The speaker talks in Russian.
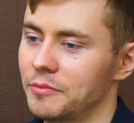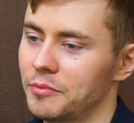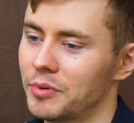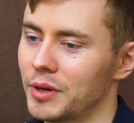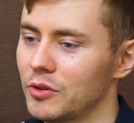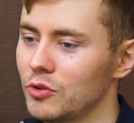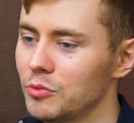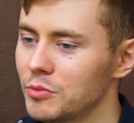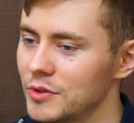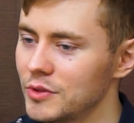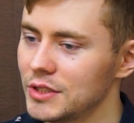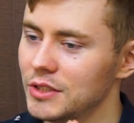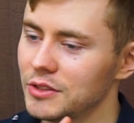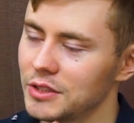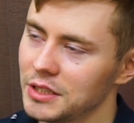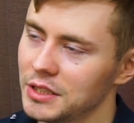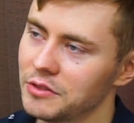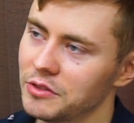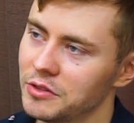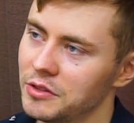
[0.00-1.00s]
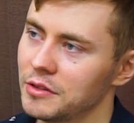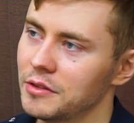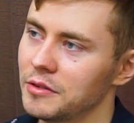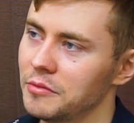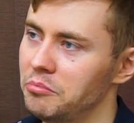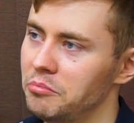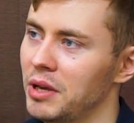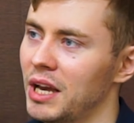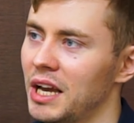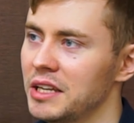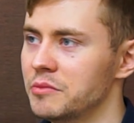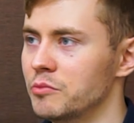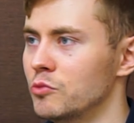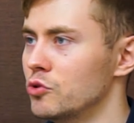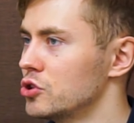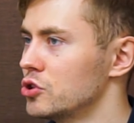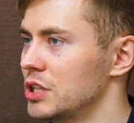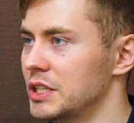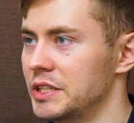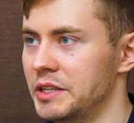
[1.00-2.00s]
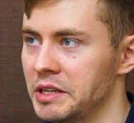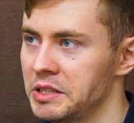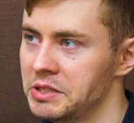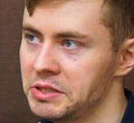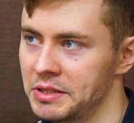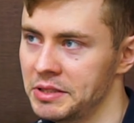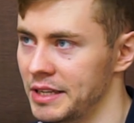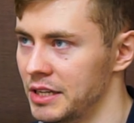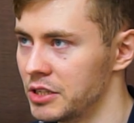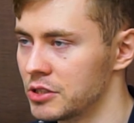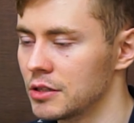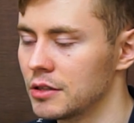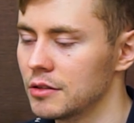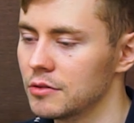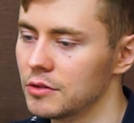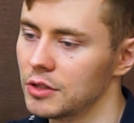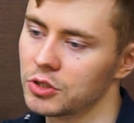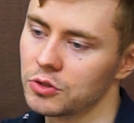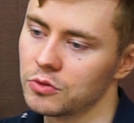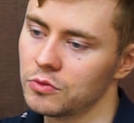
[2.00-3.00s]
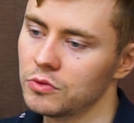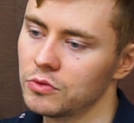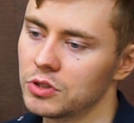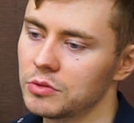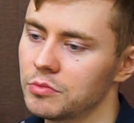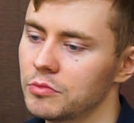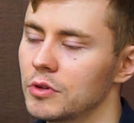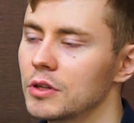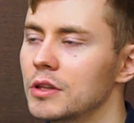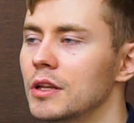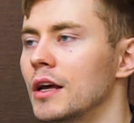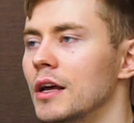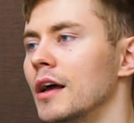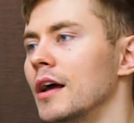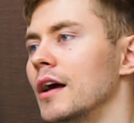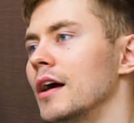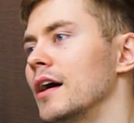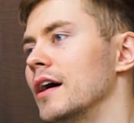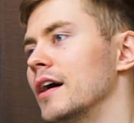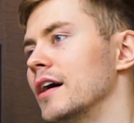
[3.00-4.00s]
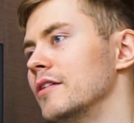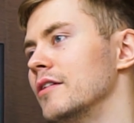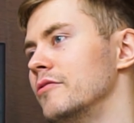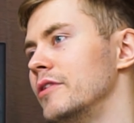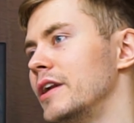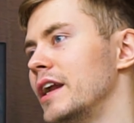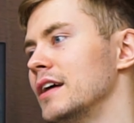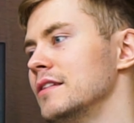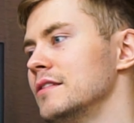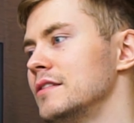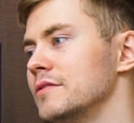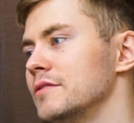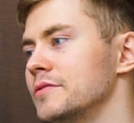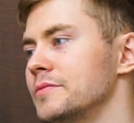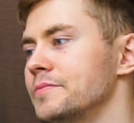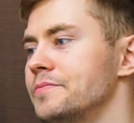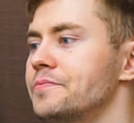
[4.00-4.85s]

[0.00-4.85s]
Продумывайте это делать 5, можно 10 даже, даже лучше будет вариантов.